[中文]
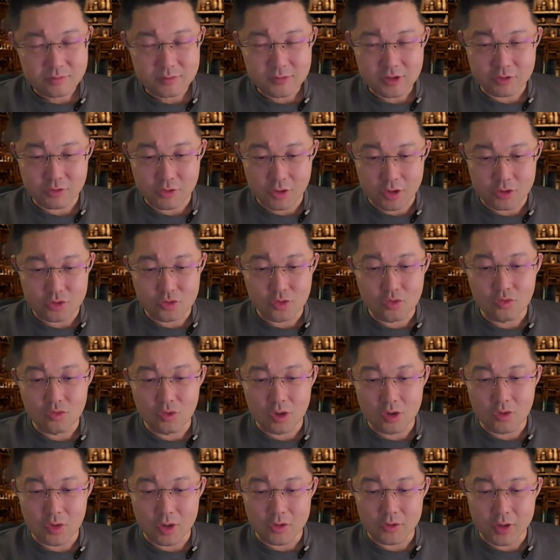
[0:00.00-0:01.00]
因为中
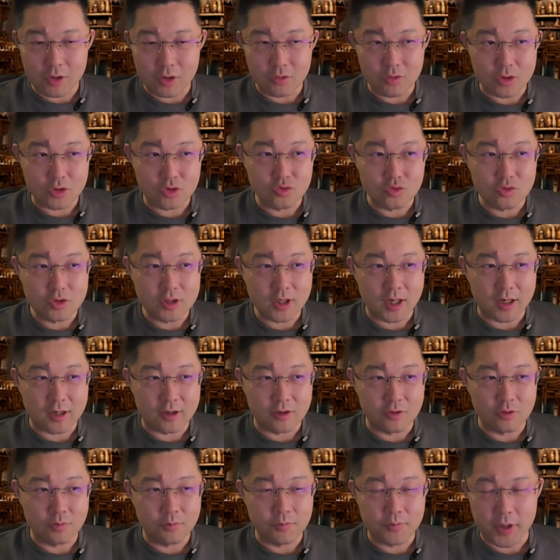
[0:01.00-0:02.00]
国官员会出现这
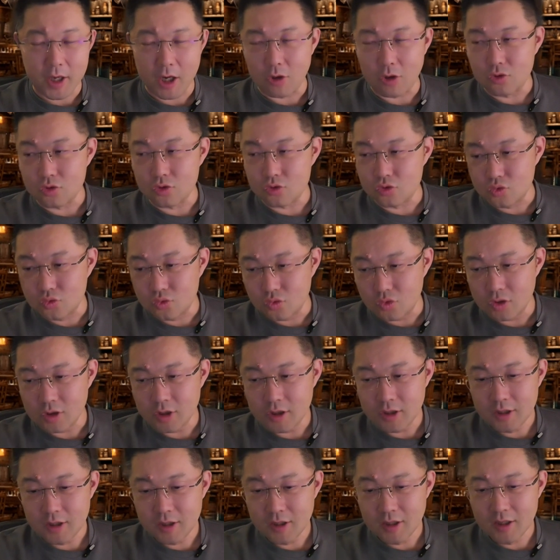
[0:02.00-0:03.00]
种表叔
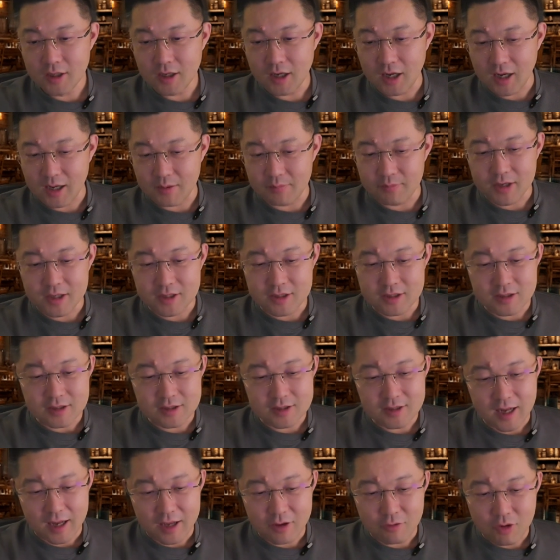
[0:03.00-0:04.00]
啊，每次
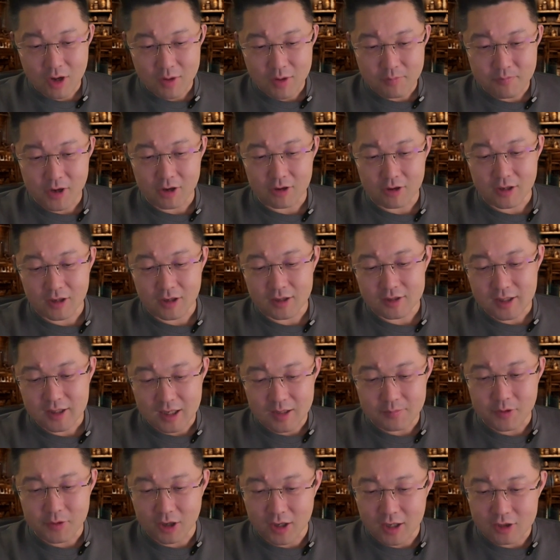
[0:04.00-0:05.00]
带一块表，然后带
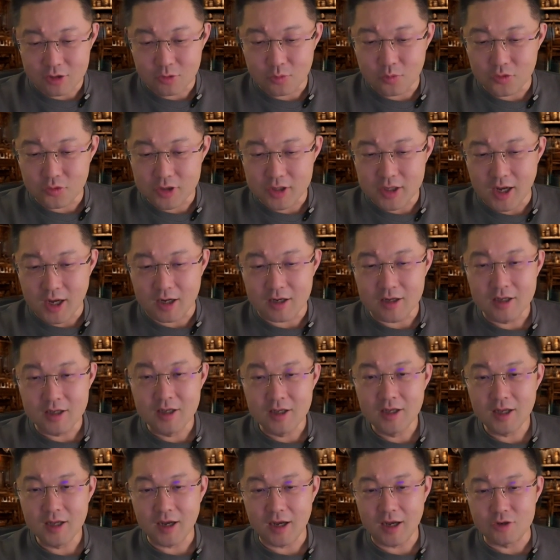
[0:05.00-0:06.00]
的表还都不一样。
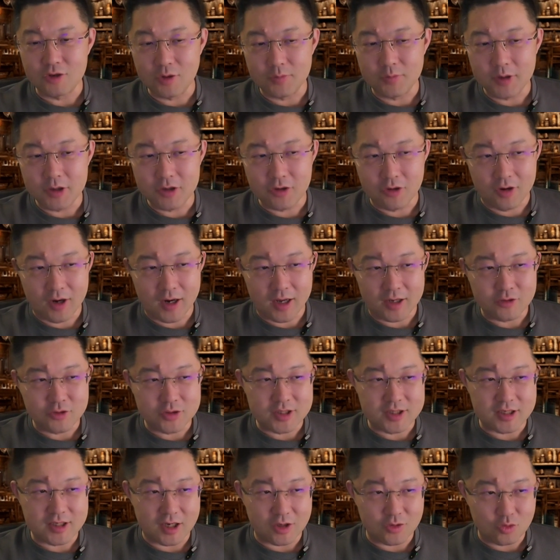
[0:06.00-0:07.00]
还专门有人来去
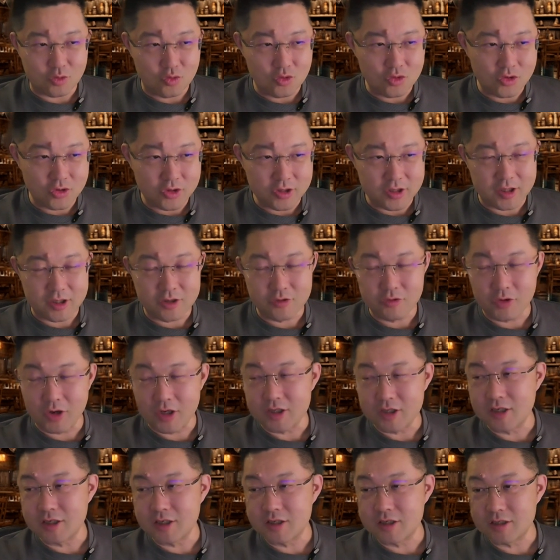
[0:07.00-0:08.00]
解读，说你这是块
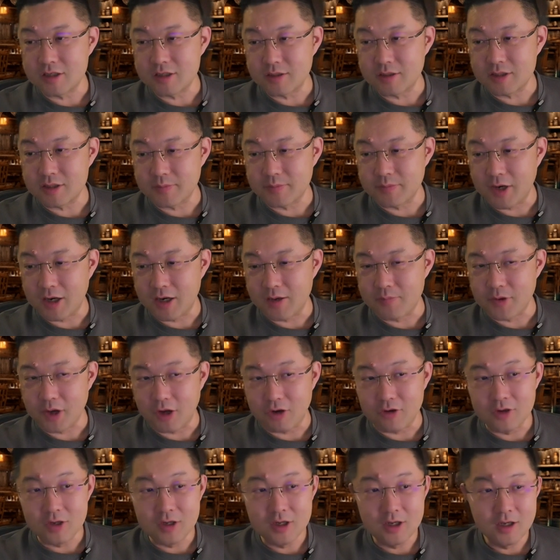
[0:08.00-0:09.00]
谁什什么样的表
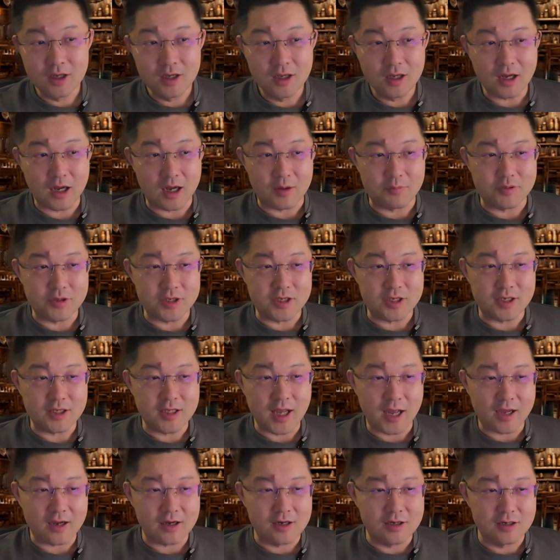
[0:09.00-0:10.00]
啊？皮
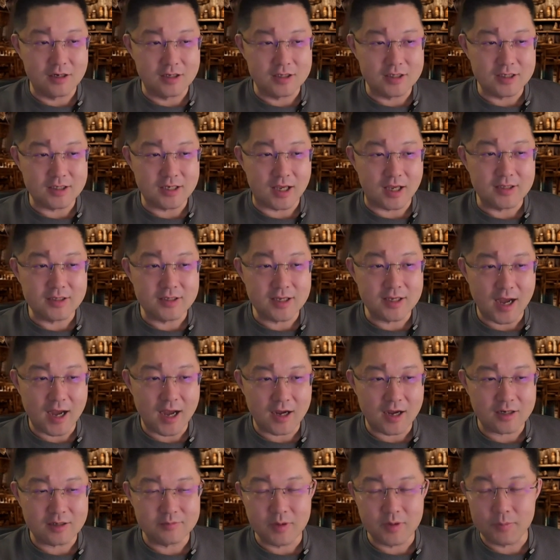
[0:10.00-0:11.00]
带哥、钱
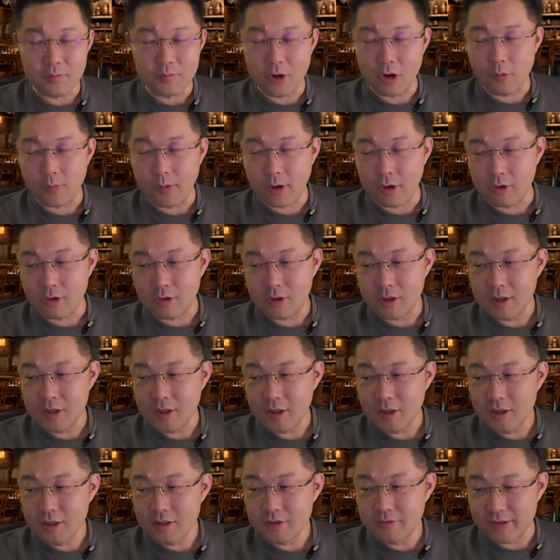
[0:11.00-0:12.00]
夹、什么包包，
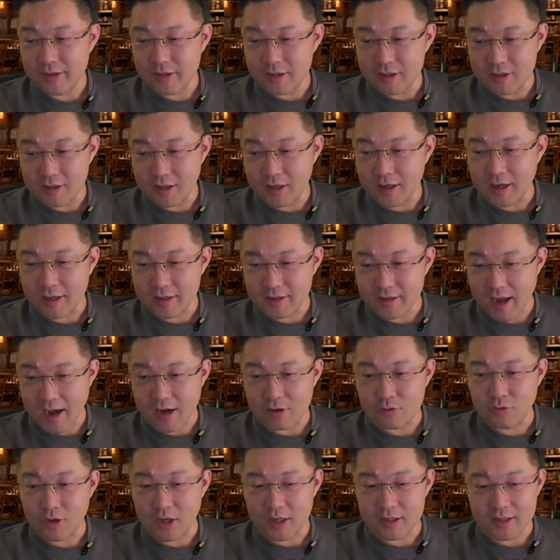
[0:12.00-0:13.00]
对吧？你只要敢拿
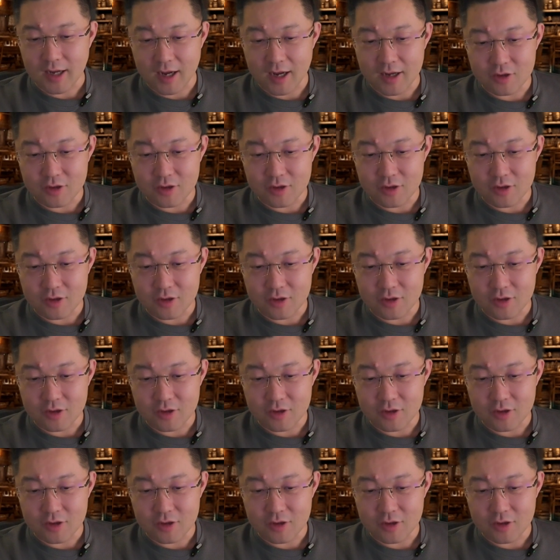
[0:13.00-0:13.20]
出来，大家